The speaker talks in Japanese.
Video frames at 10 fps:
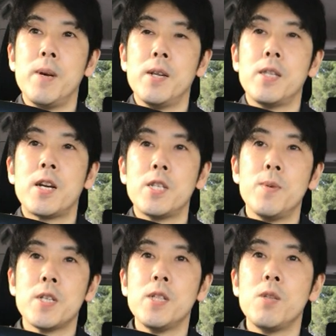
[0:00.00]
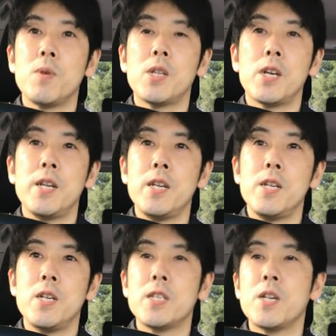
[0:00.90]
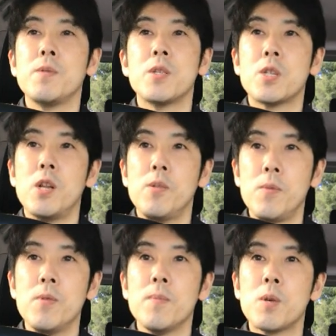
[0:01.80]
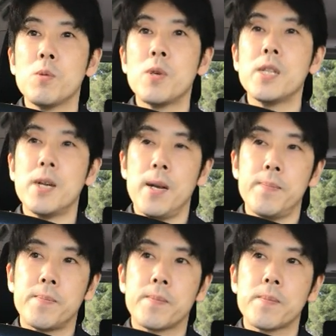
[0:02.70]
まあ、中島さんという方がいらっしゃるんですけれども、まあ、この方が